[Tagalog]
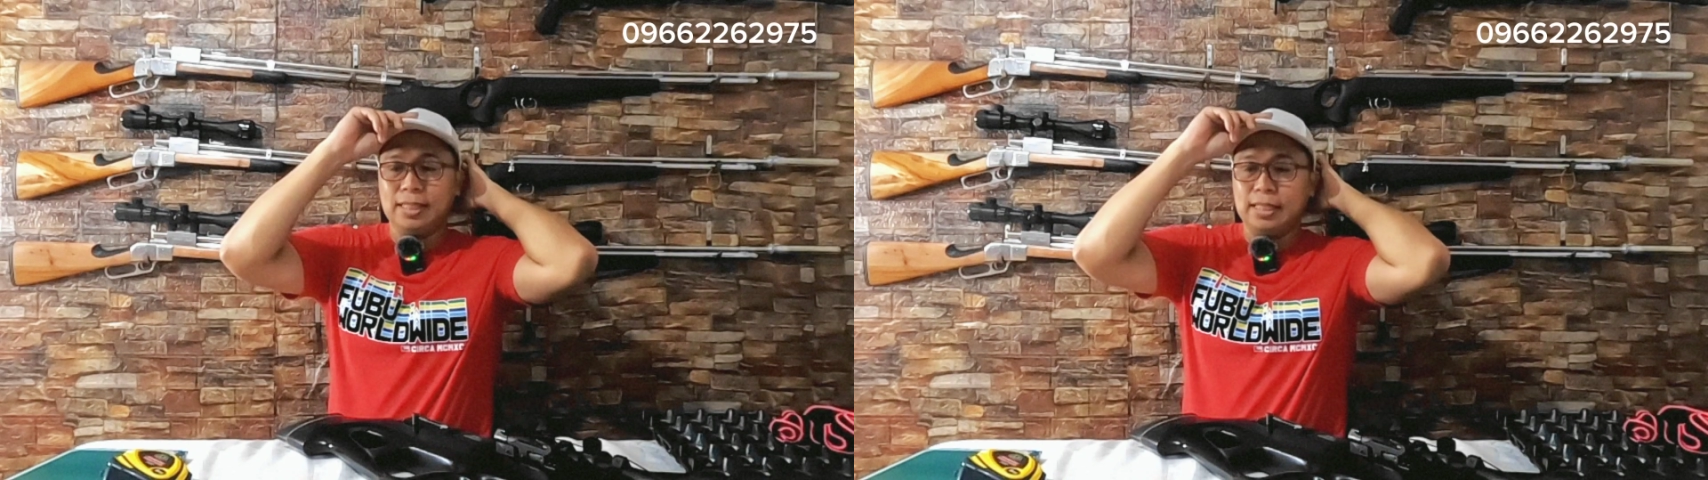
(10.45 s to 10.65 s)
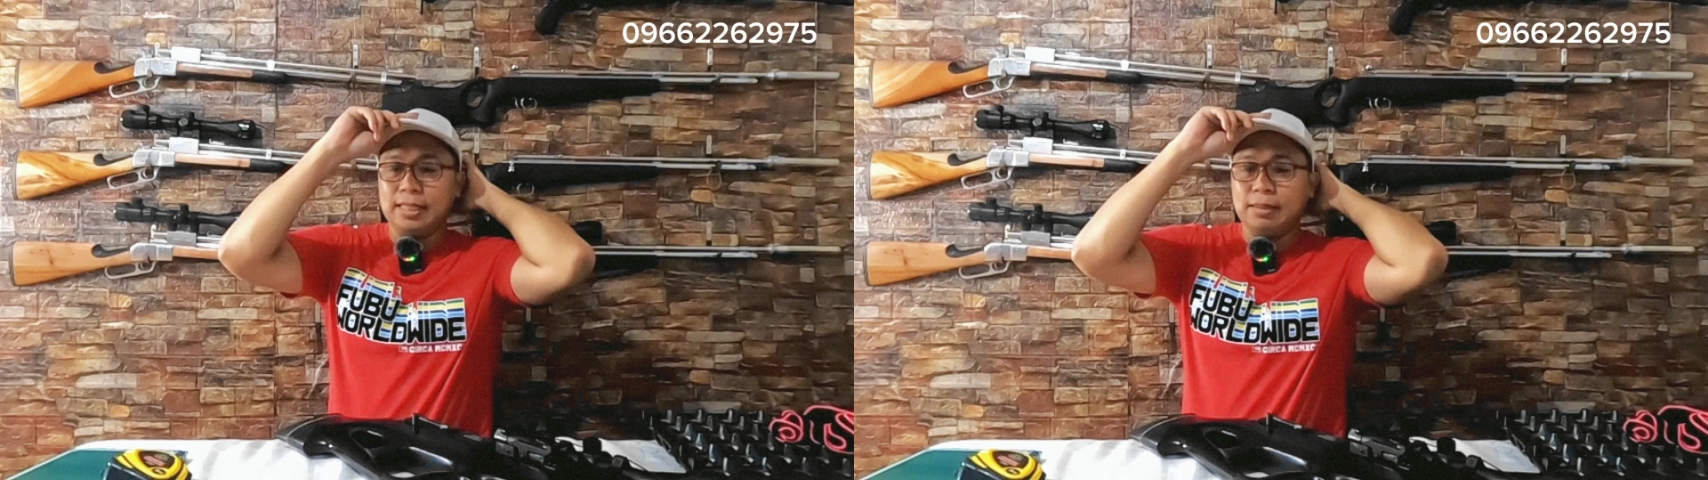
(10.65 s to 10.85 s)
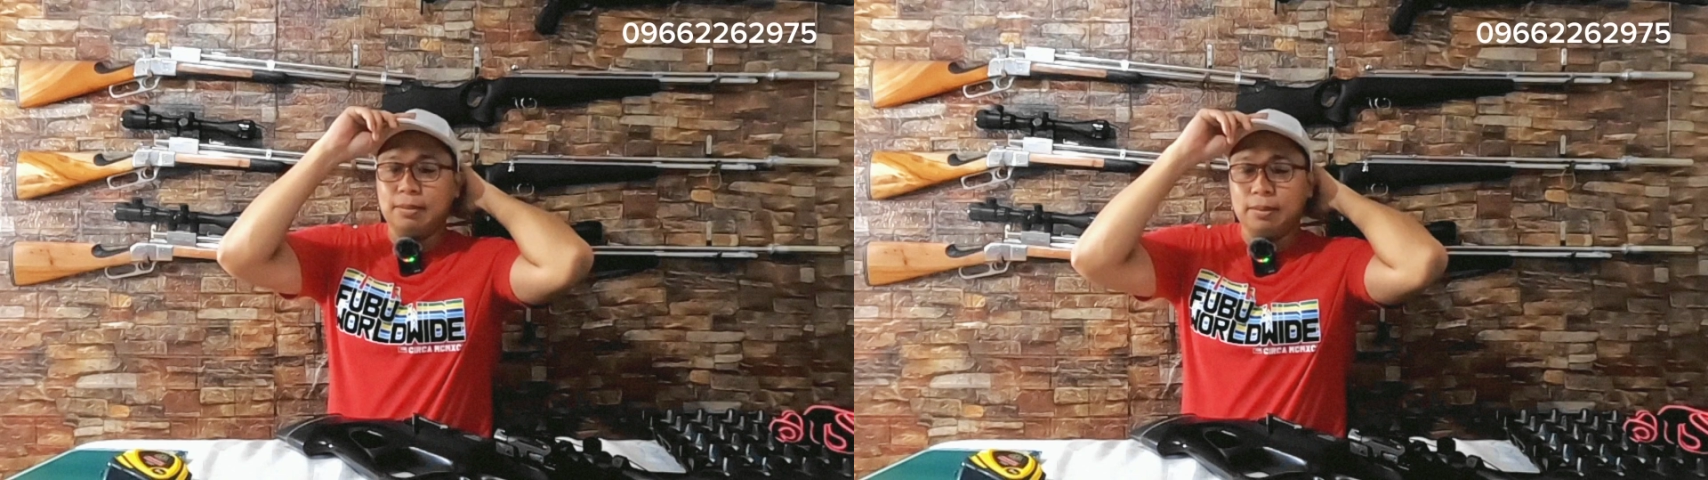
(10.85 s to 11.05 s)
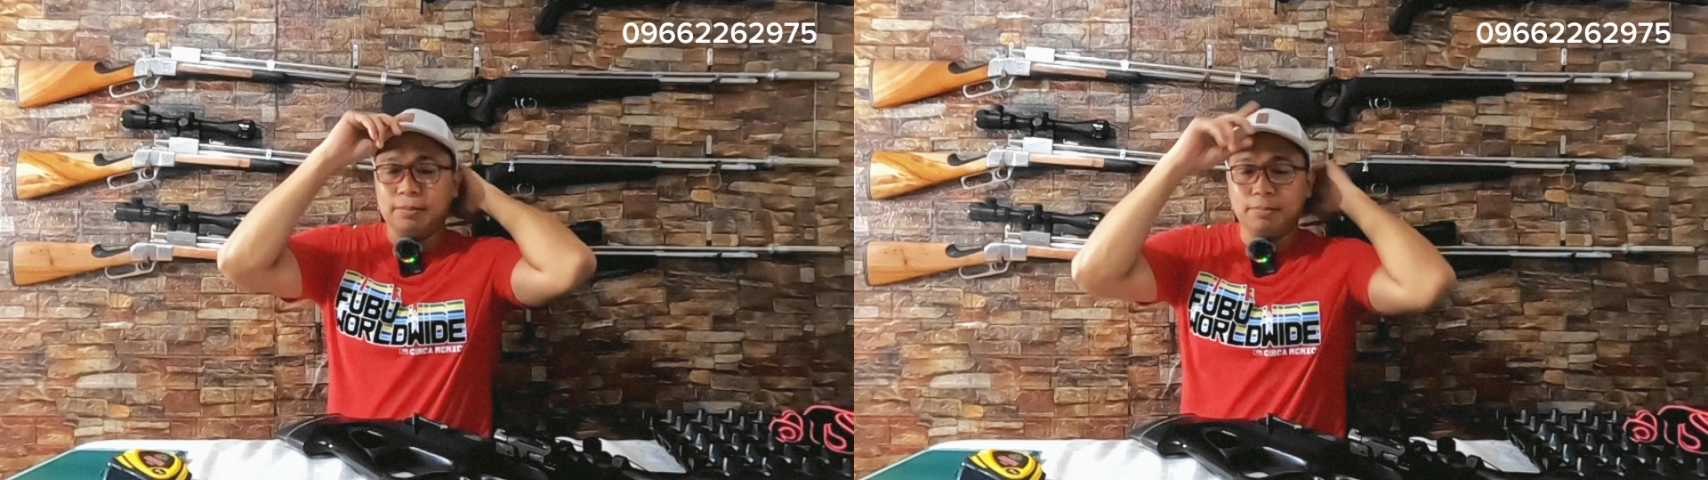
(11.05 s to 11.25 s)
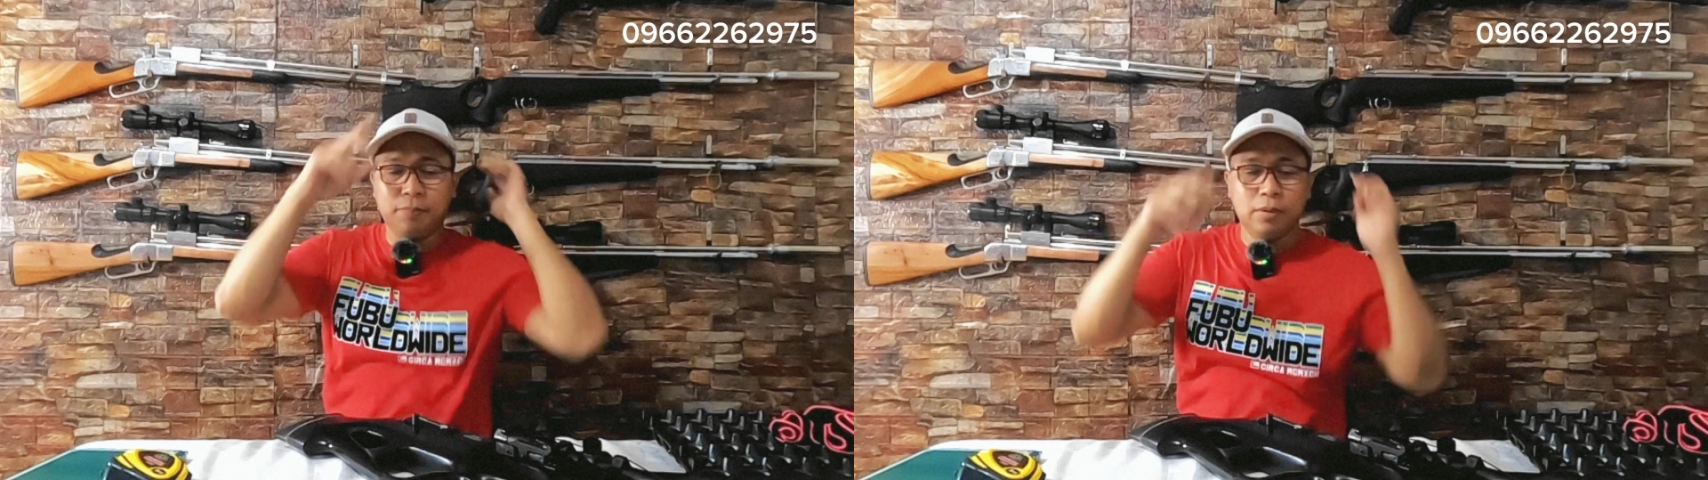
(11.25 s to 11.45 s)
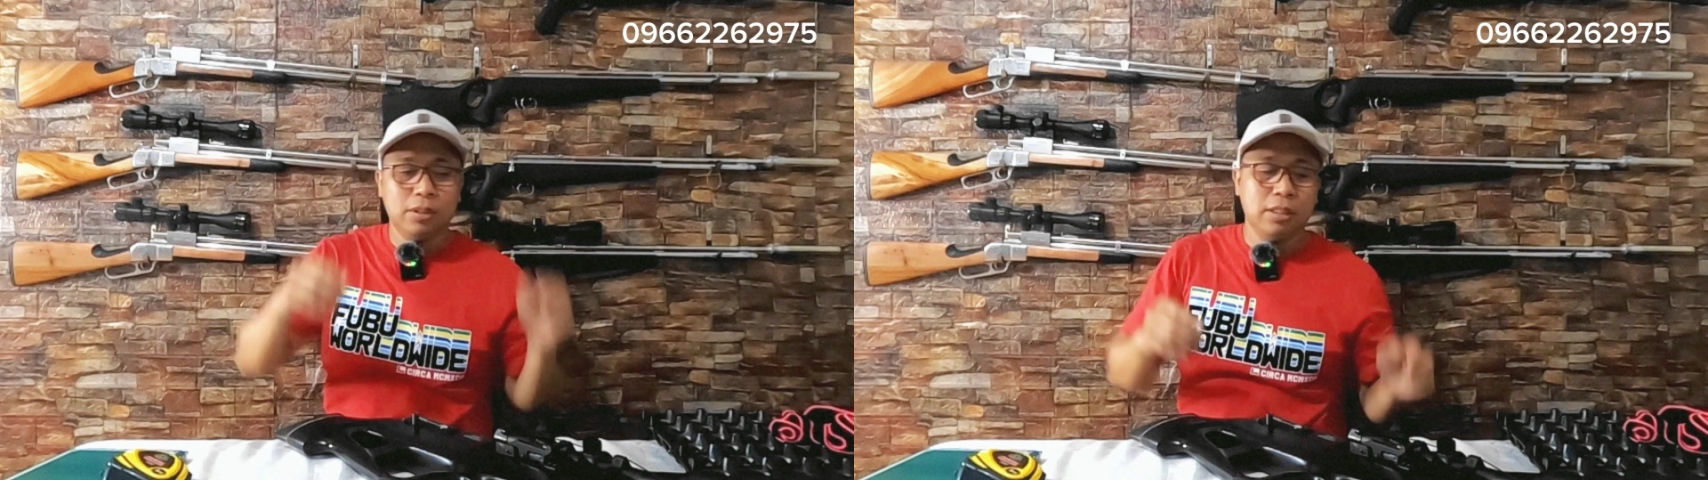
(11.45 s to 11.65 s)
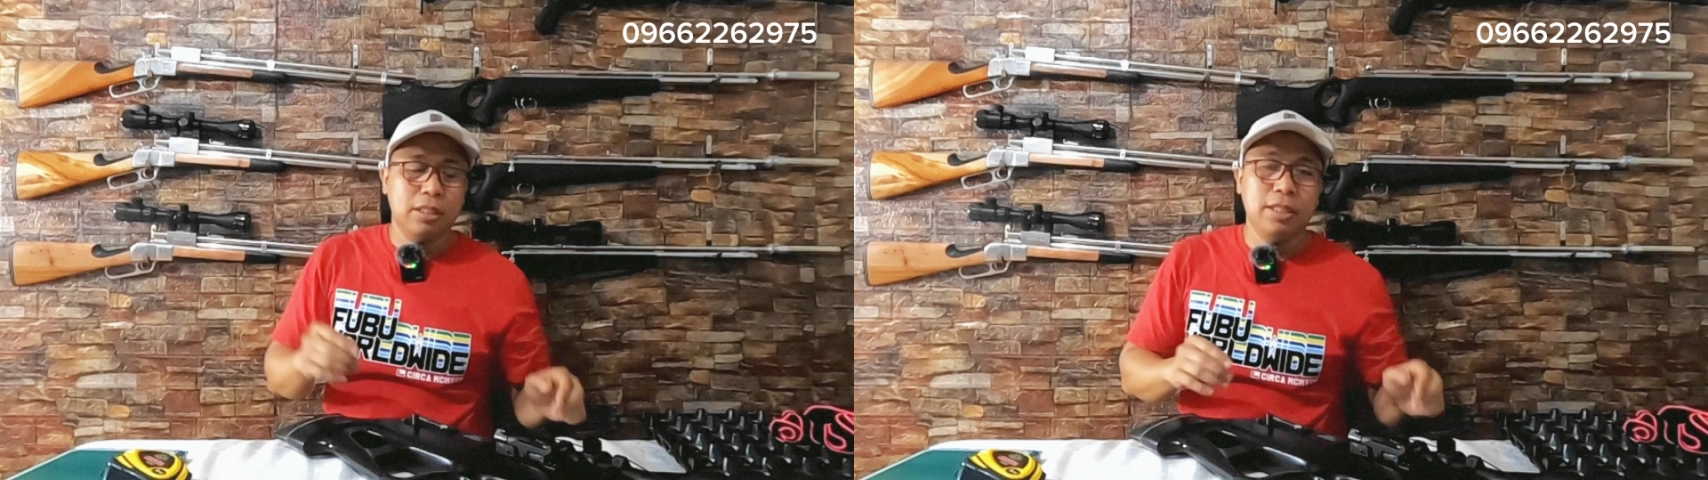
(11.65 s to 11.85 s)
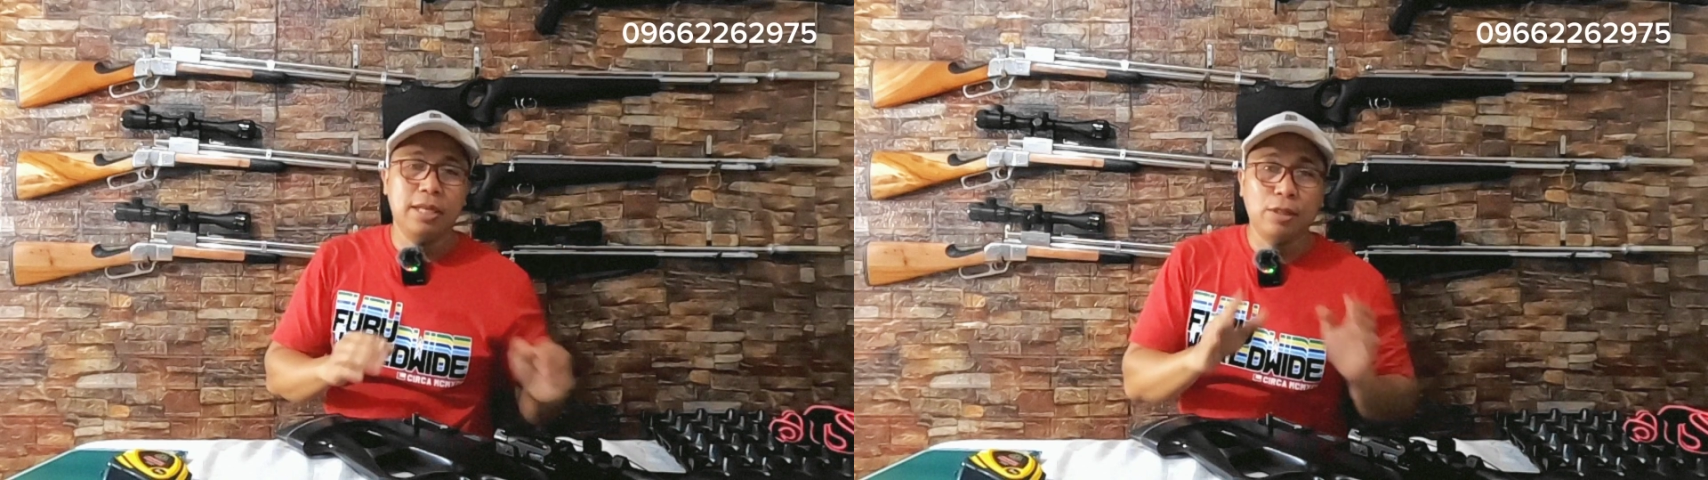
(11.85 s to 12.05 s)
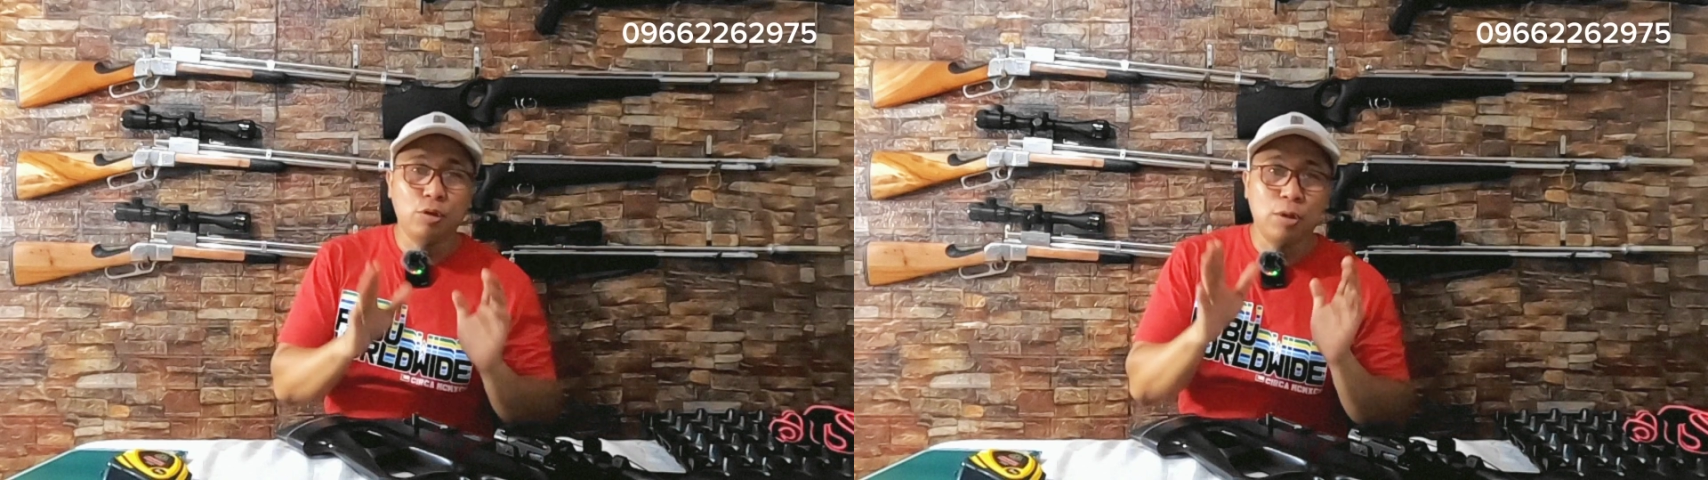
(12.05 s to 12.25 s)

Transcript: Uh, direct